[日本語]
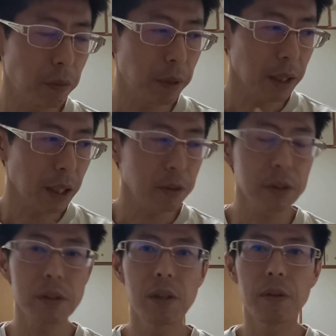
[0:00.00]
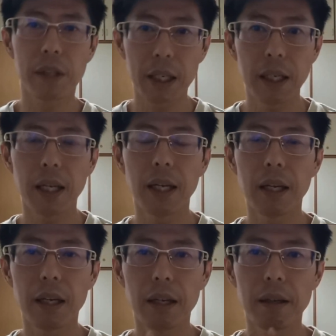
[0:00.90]
まあ、倒すような、
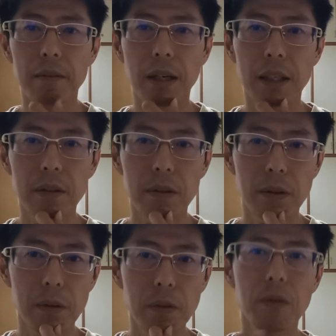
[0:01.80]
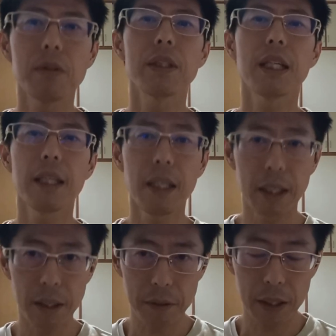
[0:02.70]
えー、ワードをおっしゃってい
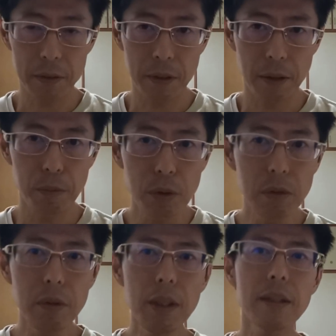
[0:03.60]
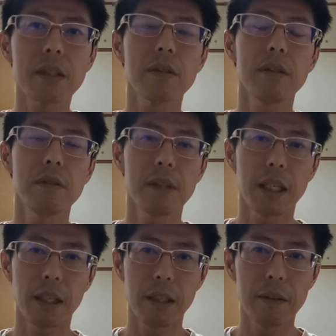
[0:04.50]
たのかどうか僕にはそういうふう
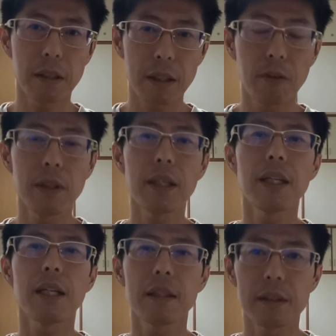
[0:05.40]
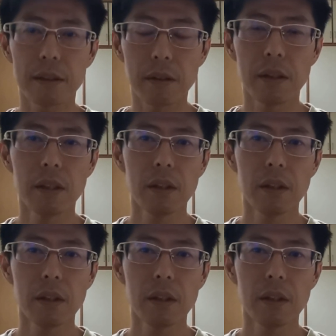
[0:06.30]
な内容が聞こえてきてたんですよ。